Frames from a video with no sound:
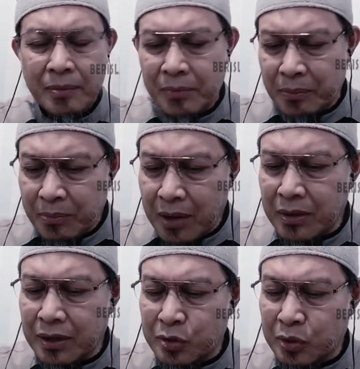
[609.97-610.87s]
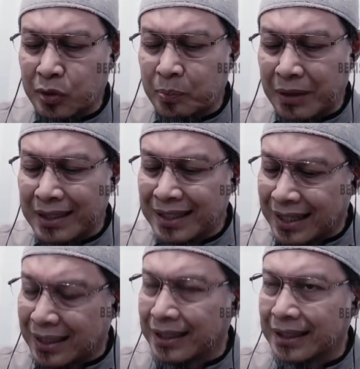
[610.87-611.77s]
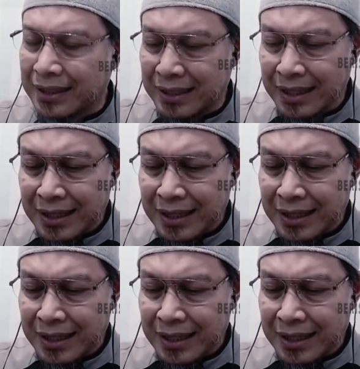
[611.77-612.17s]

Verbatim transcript: membawa suatu pelajaran